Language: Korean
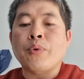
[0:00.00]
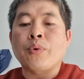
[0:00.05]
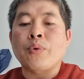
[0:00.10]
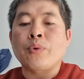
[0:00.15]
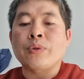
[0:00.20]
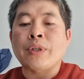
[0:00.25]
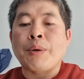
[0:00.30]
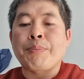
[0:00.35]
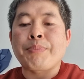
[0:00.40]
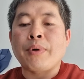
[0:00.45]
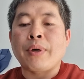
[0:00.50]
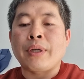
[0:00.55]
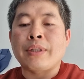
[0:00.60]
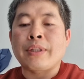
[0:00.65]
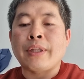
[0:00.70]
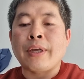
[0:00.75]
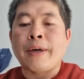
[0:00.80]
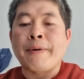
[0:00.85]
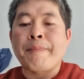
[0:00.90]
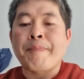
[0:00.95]
포로로
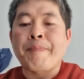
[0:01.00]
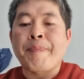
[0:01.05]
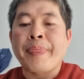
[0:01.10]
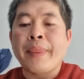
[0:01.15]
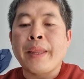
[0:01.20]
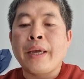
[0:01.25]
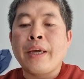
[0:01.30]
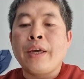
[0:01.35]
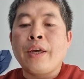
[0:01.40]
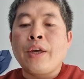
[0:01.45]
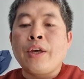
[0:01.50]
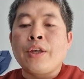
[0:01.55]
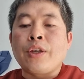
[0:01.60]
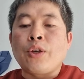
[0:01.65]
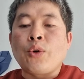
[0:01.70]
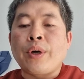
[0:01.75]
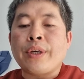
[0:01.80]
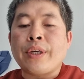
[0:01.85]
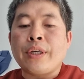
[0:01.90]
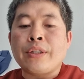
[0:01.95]
잡혀갔다.
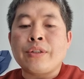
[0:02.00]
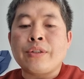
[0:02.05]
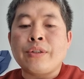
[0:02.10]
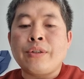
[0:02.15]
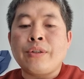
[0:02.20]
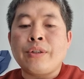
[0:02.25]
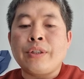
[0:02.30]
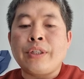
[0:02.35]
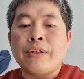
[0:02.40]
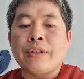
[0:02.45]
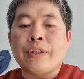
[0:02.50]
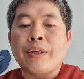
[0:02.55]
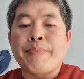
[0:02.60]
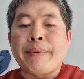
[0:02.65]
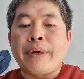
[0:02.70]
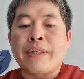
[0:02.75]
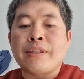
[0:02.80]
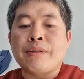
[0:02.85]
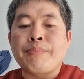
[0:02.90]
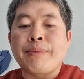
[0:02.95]
여호와께서 이렇게
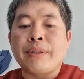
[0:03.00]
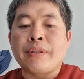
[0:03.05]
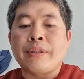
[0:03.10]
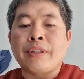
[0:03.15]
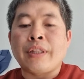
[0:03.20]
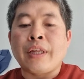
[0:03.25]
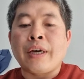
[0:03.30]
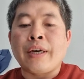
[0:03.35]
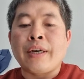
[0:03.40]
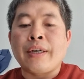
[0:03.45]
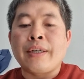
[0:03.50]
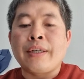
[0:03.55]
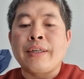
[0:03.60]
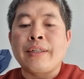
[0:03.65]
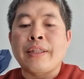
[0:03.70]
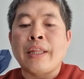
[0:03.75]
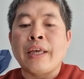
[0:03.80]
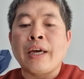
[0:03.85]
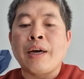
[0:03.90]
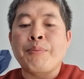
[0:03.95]
말씀하셨다.
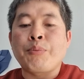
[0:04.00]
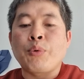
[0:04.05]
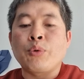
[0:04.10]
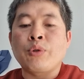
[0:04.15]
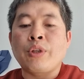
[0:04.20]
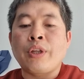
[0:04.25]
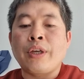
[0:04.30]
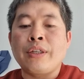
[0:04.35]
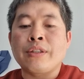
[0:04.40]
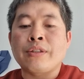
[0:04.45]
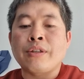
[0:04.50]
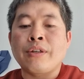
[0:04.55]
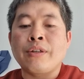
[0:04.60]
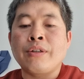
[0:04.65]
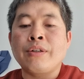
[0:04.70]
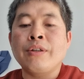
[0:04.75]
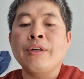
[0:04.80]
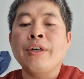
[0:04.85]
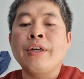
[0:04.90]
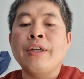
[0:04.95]
내가
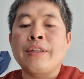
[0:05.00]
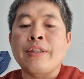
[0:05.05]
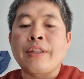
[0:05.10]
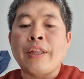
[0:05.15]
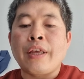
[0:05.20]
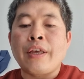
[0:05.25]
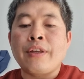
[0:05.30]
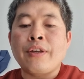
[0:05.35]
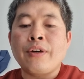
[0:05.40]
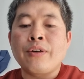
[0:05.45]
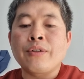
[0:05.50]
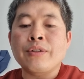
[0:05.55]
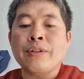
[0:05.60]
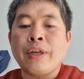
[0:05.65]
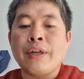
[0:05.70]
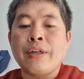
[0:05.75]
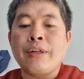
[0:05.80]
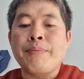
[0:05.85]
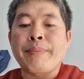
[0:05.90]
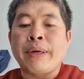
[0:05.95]
모태에서 내
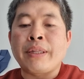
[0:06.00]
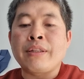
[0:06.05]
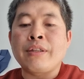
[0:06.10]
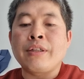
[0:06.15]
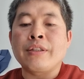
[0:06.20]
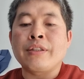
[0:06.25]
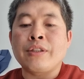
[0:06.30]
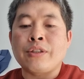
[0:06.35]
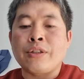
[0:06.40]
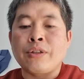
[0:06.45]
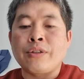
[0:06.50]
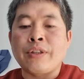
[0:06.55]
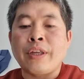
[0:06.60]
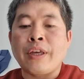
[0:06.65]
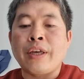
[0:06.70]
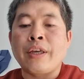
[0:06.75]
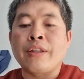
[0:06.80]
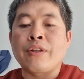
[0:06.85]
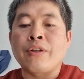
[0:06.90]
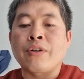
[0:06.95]
형태를 만들기
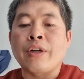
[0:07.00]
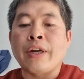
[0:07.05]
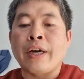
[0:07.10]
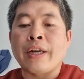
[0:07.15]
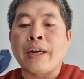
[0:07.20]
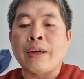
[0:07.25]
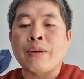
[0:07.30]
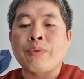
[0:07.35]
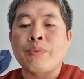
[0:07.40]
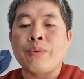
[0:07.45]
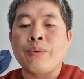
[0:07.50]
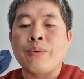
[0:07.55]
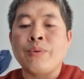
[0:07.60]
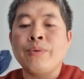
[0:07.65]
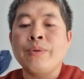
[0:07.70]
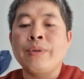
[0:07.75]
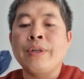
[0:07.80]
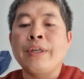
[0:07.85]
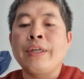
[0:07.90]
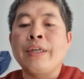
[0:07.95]
전에 너를
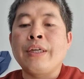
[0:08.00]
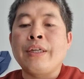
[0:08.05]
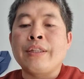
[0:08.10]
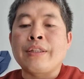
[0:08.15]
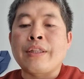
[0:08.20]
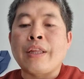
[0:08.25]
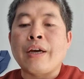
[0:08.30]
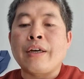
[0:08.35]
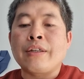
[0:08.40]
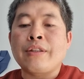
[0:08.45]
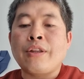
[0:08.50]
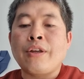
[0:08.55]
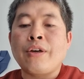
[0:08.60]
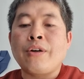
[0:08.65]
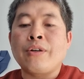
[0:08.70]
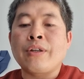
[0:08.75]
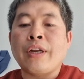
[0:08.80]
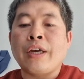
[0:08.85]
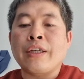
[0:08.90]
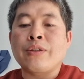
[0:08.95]
알았고 내가
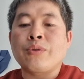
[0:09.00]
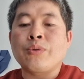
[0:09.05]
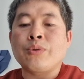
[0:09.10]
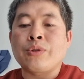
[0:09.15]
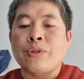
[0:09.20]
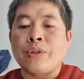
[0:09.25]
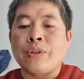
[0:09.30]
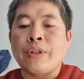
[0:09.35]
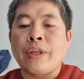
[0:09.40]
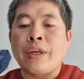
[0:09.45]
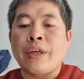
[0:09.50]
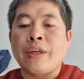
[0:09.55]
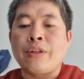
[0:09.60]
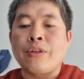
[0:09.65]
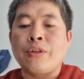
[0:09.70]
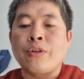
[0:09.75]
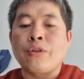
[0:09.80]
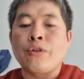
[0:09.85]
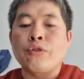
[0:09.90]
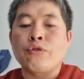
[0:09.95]
태어나기도 전에
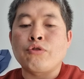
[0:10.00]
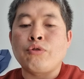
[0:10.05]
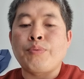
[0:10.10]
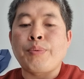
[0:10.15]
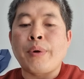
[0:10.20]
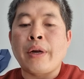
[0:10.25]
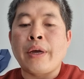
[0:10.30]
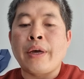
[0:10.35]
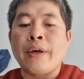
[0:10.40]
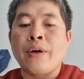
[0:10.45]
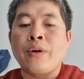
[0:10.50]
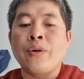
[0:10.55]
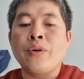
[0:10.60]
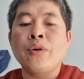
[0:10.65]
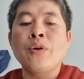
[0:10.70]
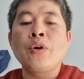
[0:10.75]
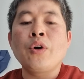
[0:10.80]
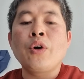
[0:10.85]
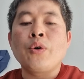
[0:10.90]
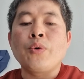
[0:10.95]
너를
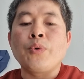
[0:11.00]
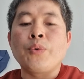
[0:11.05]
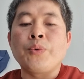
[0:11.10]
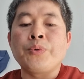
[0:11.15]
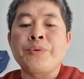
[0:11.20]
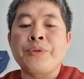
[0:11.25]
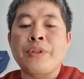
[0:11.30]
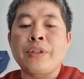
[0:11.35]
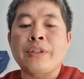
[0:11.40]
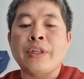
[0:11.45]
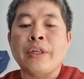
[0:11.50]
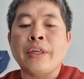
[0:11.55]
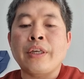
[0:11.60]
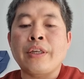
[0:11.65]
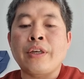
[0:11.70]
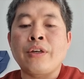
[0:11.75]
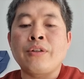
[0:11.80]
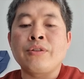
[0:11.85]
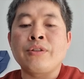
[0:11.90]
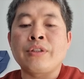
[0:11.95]
구별하여 온
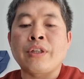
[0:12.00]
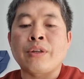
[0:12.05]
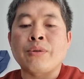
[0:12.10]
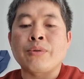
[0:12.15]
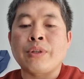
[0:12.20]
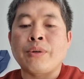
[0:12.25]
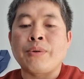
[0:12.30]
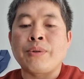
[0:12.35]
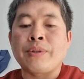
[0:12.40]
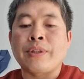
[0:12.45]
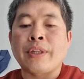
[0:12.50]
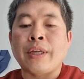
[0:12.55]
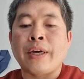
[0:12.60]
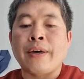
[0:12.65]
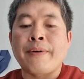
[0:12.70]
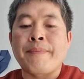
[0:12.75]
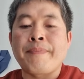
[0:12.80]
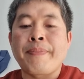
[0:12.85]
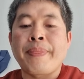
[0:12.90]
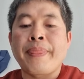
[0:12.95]
세상의 예언자로
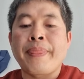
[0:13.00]
세웠다.